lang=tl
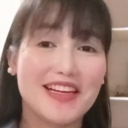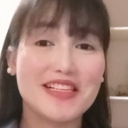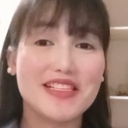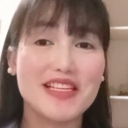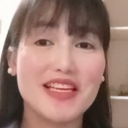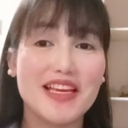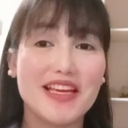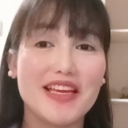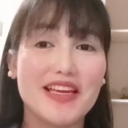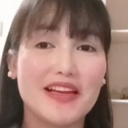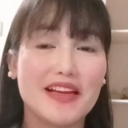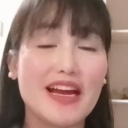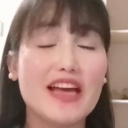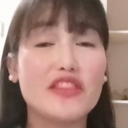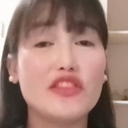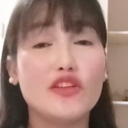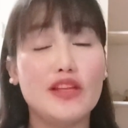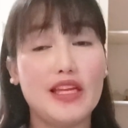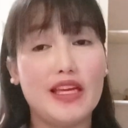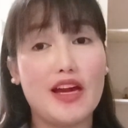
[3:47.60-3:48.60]
kasi
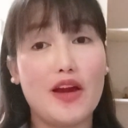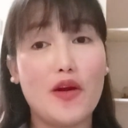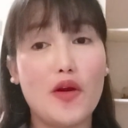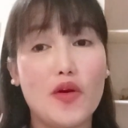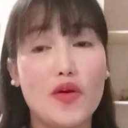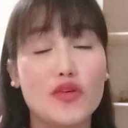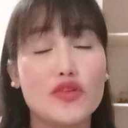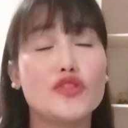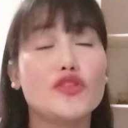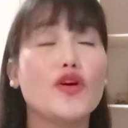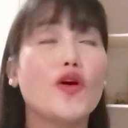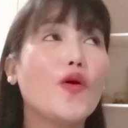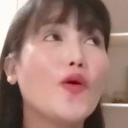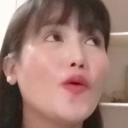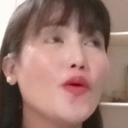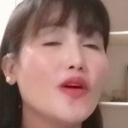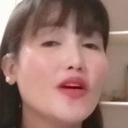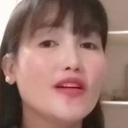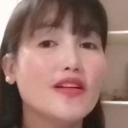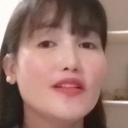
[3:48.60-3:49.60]
Catholic ako.
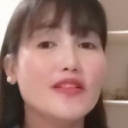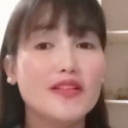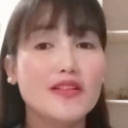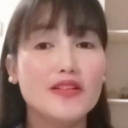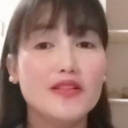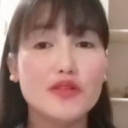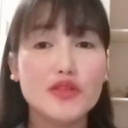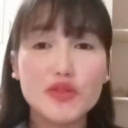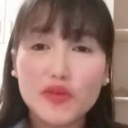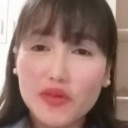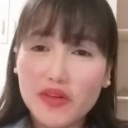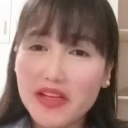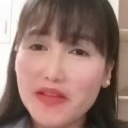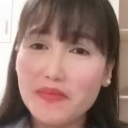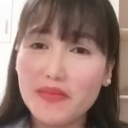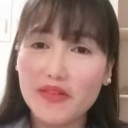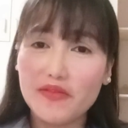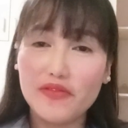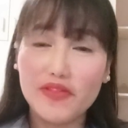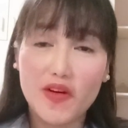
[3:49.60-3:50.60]
So, gusto ko rin
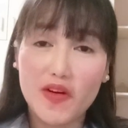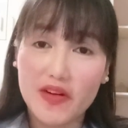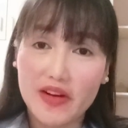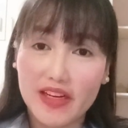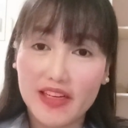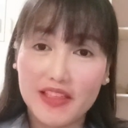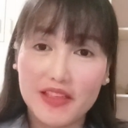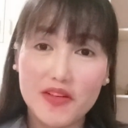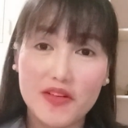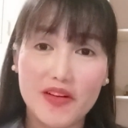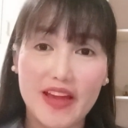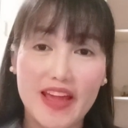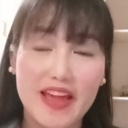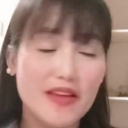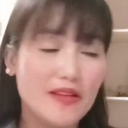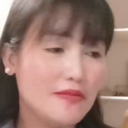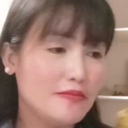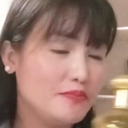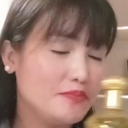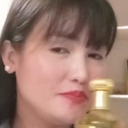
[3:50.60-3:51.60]
mag-floral,
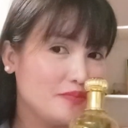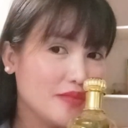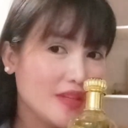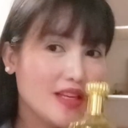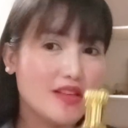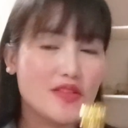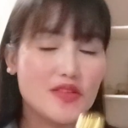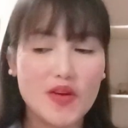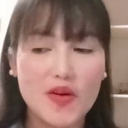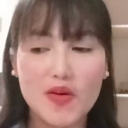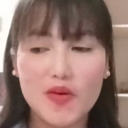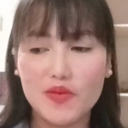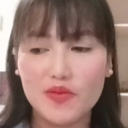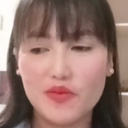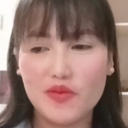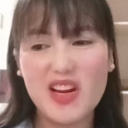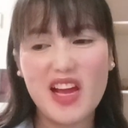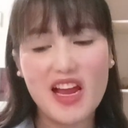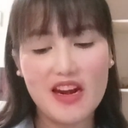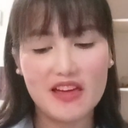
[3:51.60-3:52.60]
okay? So,
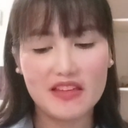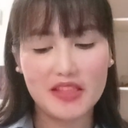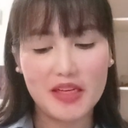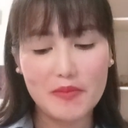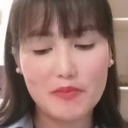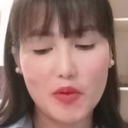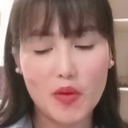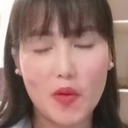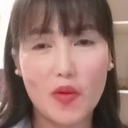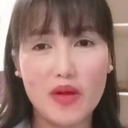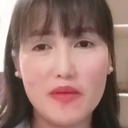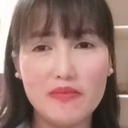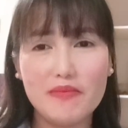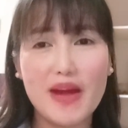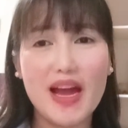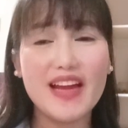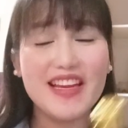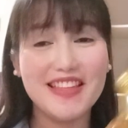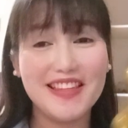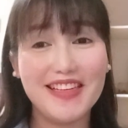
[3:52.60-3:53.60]
wala lang, trip ko. And
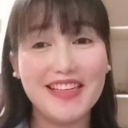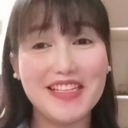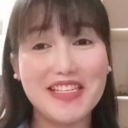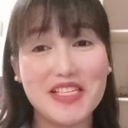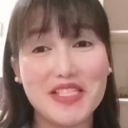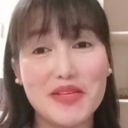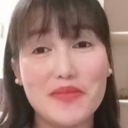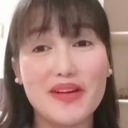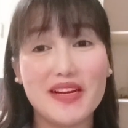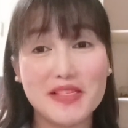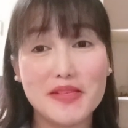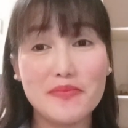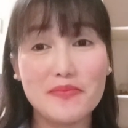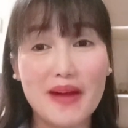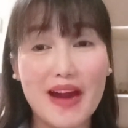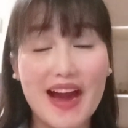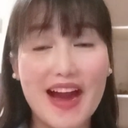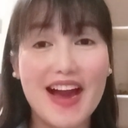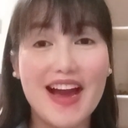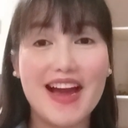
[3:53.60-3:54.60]
bagay talaga siya sa mga
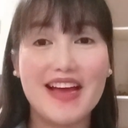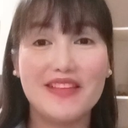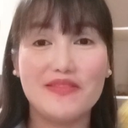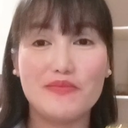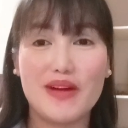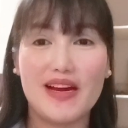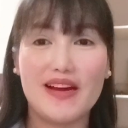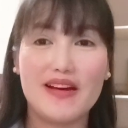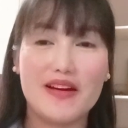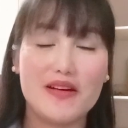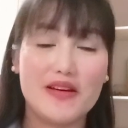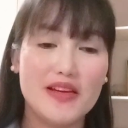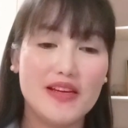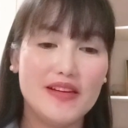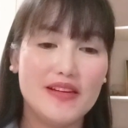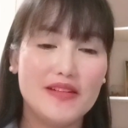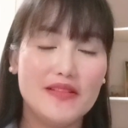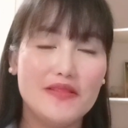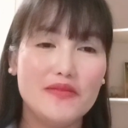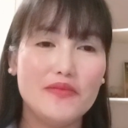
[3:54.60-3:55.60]
simbahan, mga,
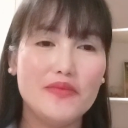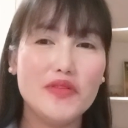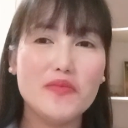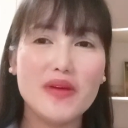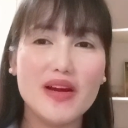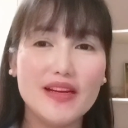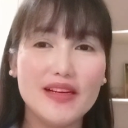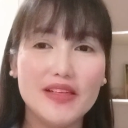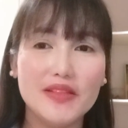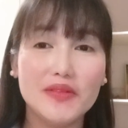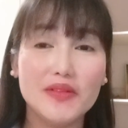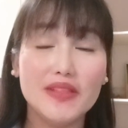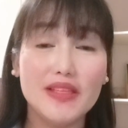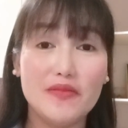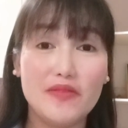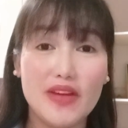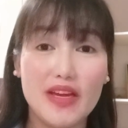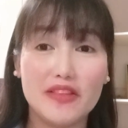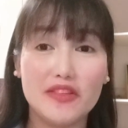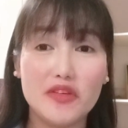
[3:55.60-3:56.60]
yung mga ganong
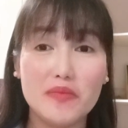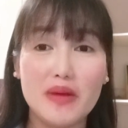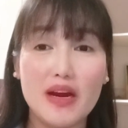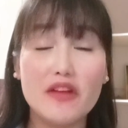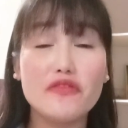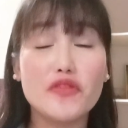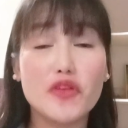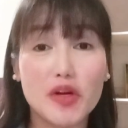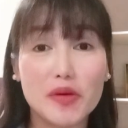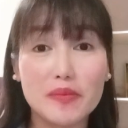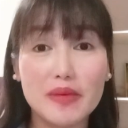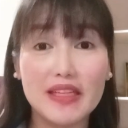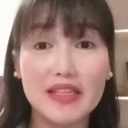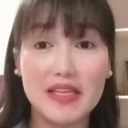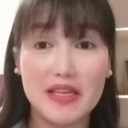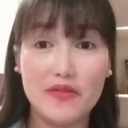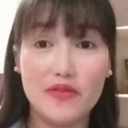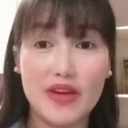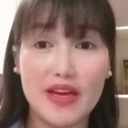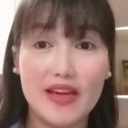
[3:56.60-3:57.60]
event, yung mga formal
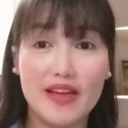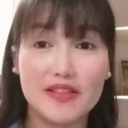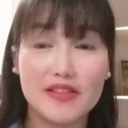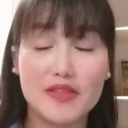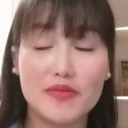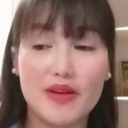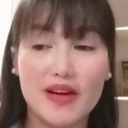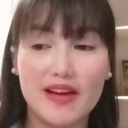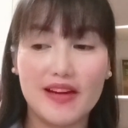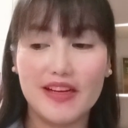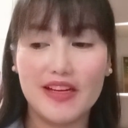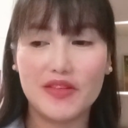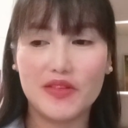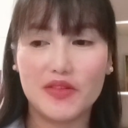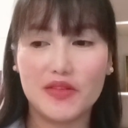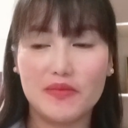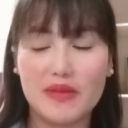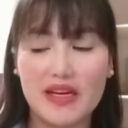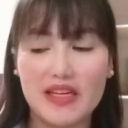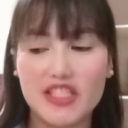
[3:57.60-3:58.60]
events, mga
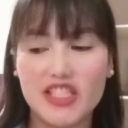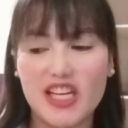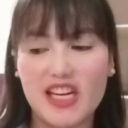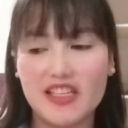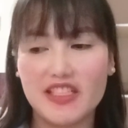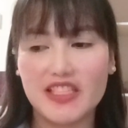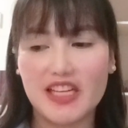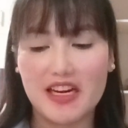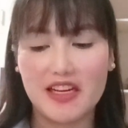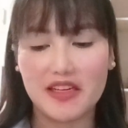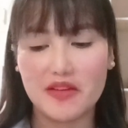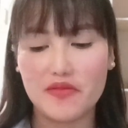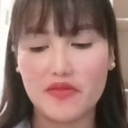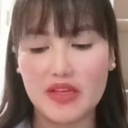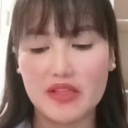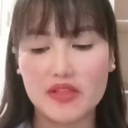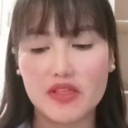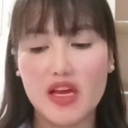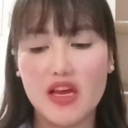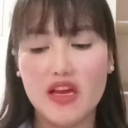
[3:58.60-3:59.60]
ganon, mga syala-syalang events.